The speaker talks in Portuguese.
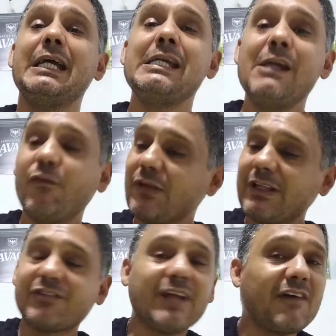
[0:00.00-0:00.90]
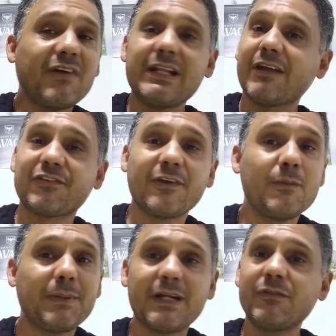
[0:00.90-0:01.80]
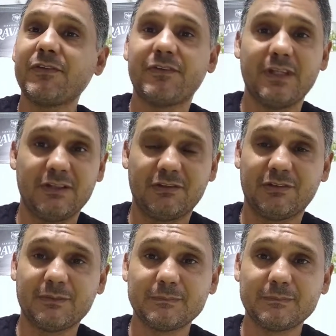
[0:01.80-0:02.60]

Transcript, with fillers: E eu vou deixar a avaliação para vocês.